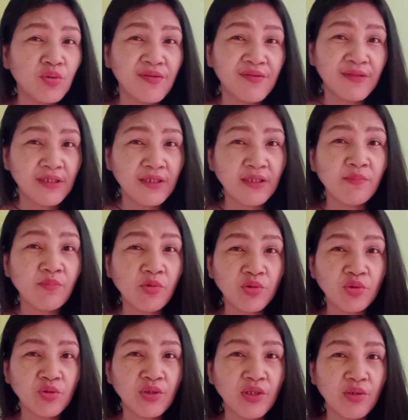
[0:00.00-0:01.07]
yung sticker
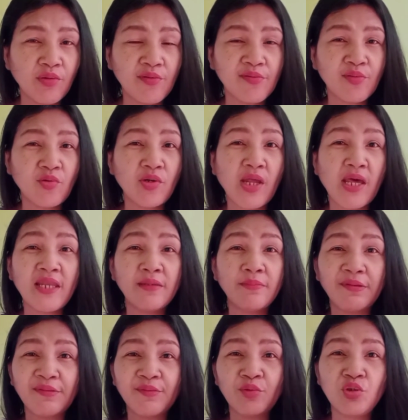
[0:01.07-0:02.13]
button na yun, so
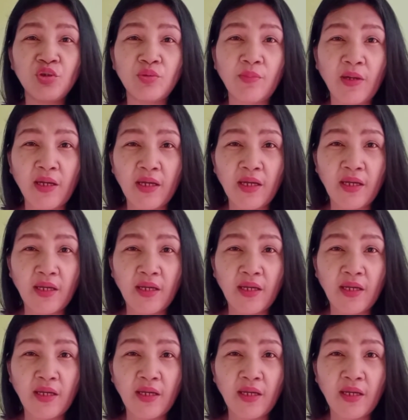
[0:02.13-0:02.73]
lalabas doon yung mga,